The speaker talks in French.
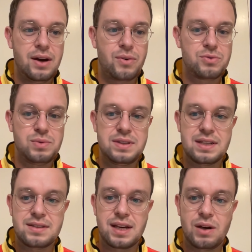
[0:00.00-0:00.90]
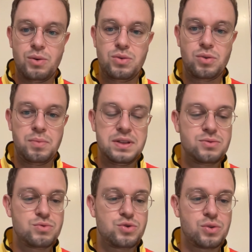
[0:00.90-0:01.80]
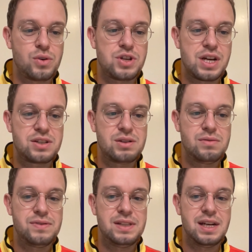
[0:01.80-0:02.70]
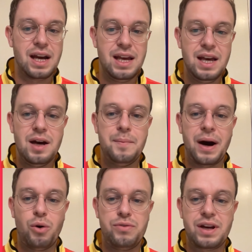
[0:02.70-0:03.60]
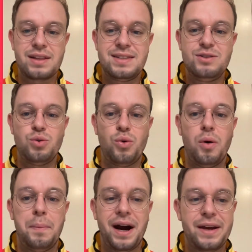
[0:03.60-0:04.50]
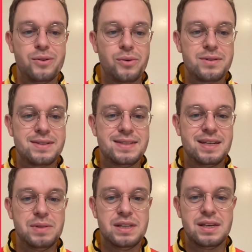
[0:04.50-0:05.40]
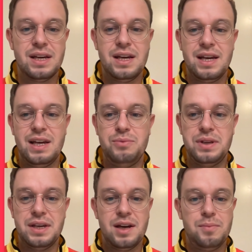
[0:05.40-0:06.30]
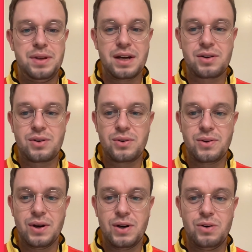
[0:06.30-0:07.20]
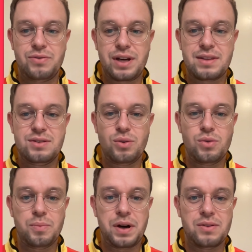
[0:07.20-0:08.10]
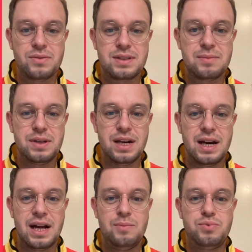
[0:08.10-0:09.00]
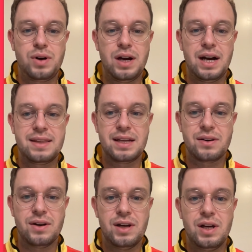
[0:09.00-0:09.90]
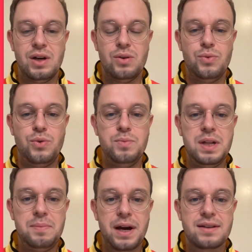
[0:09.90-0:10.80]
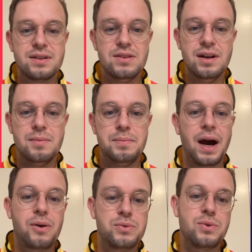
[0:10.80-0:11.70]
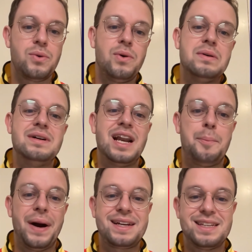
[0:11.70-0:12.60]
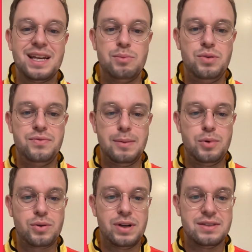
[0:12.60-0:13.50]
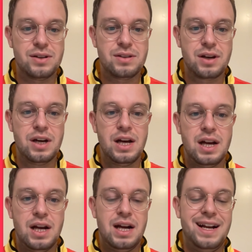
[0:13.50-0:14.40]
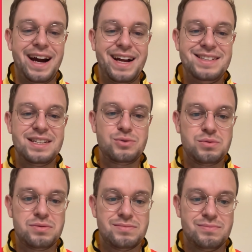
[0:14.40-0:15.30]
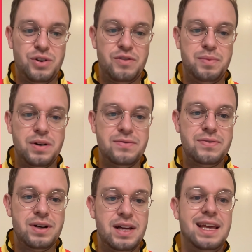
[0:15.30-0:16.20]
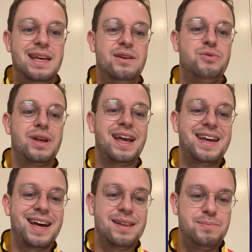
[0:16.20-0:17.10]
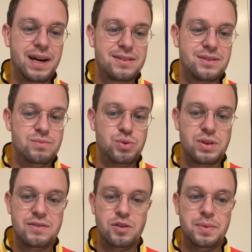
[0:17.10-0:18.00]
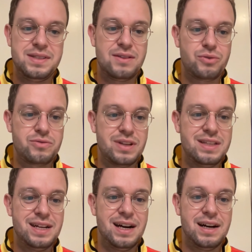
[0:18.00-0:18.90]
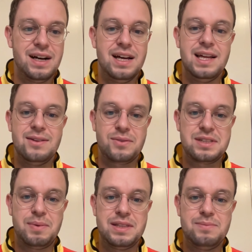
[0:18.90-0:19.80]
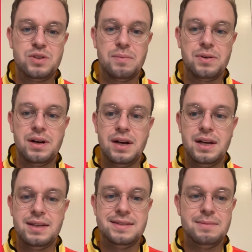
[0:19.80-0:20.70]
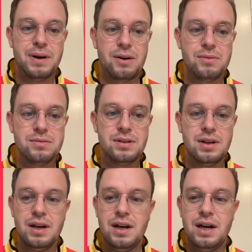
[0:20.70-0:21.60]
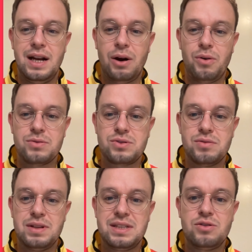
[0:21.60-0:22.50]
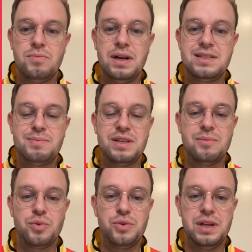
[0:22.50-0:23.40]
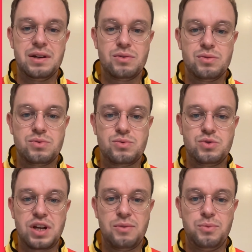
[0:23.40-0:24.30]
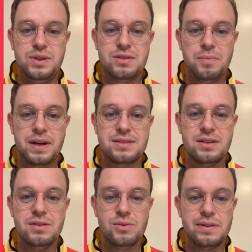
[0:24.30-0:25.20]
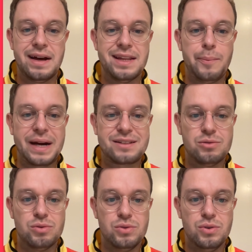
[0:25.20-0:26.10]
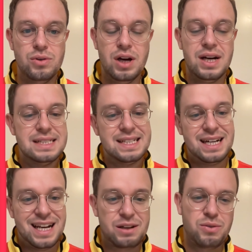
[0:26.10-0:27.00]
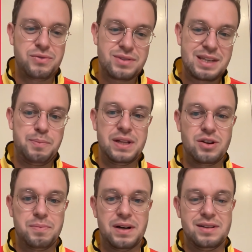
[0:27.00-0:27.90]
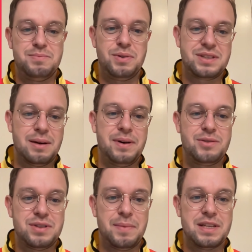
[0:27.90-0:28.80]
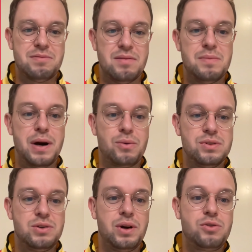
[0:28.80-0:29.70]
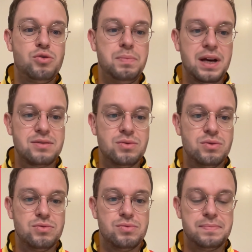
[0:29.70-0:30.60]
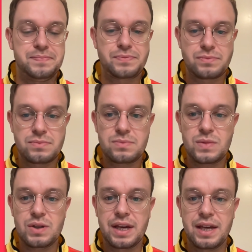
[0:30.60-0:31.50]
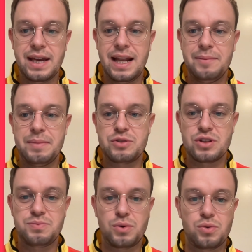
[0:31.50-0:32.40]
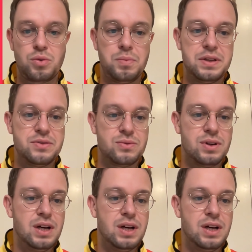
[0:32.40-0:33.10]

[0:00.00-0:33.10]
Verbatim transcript: Ensuite, ça serait autocomplétion du champ de recherche et on finirait par offrir 10 euros en parrainant ses amis. Et puis, bien que offrir 10 euros non parlant à ses amis, elle pourrait atteindre 2000 personnes, par contre, l'impact est plus faible que les autres. La réalisation, bof, bof, et il faudrait 4 personnes pour développer cette fonctionnalité-là. Donc, c'est pas tip-top. Ici, par contre, la relance automatique de mails, c'est pas abandonné. On toucherait 800 personnes, on a un impact de 2. La confiance, c'est pas top. Hein. Il se peut que ça passe ou ça passe pas, mais par contre, il n'y aurait qu'une personne dessus. Et la même chose pour complétion.